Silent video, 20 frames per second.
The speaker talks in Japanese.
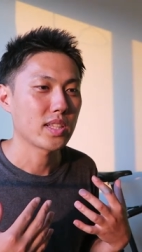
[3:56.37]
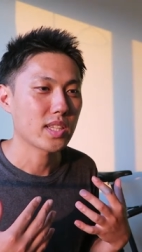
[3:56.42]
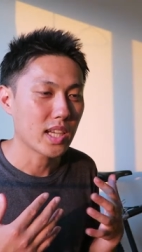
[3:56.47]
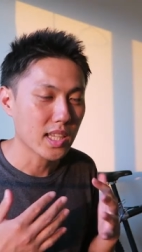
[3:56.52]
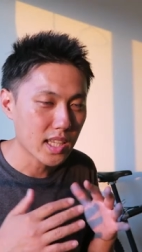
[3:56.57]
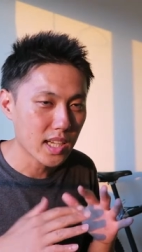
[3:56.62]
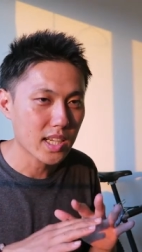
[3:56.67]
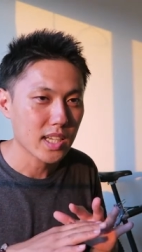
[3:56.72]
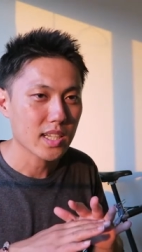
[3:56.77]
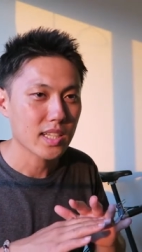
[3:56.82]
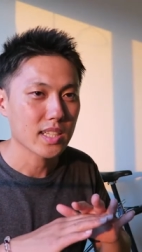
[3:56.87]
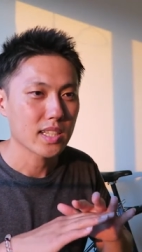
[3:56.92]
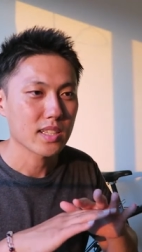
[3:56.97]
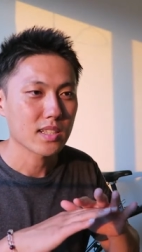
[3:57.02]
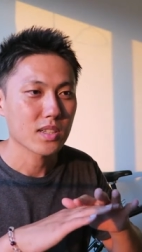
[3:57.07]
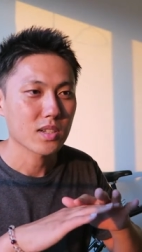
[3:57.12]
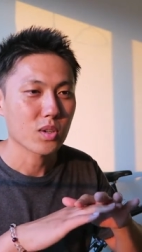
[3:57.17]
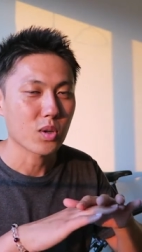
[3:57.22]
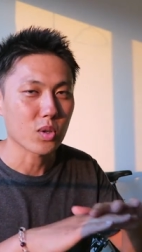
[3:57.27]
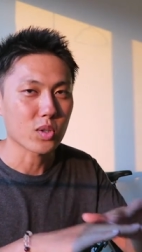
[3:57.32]
ただ
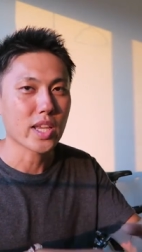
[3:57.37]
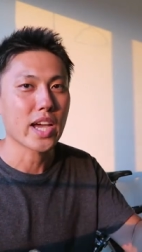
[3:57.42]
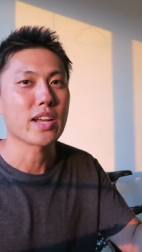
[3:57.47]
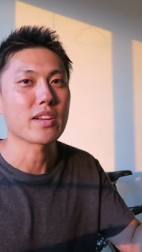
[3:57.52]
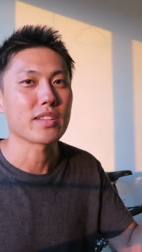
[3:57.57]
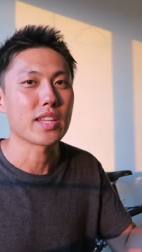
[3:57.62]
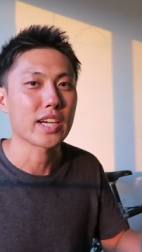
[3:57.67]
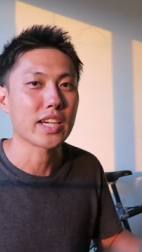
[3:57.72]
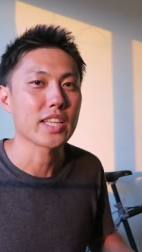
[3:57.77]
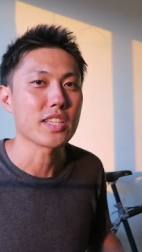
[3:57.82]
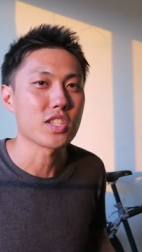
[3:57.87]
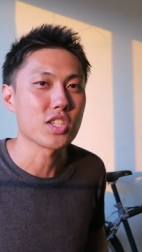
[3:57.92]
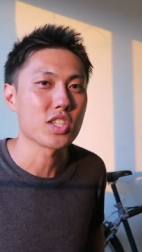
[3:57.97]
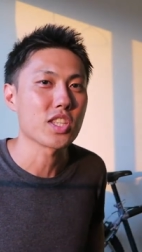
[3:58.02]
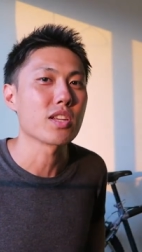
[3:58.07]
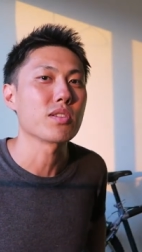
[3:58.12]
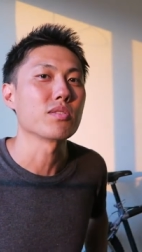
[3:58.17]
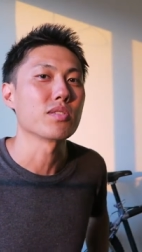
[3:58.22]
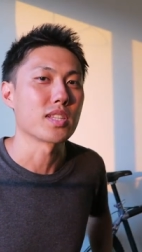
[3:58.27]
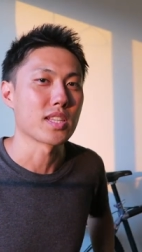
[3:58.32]
答えるだけにし
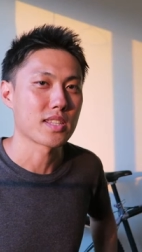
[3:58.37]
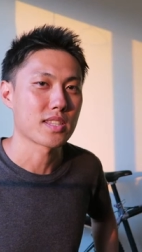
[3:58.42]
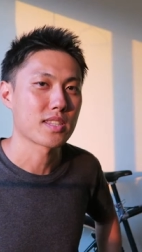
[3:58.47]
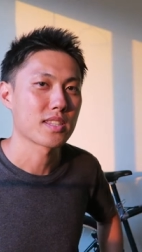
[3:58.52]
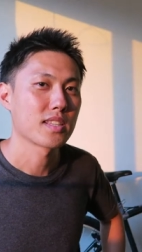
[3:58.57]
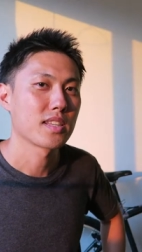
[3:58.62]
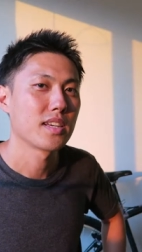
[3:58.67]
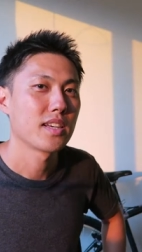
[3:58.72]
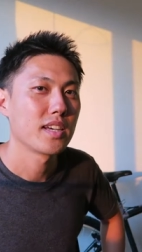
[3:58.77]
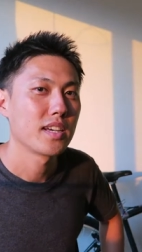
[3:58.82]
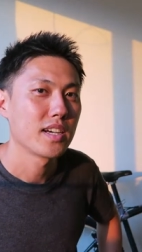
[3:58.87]
てるんです。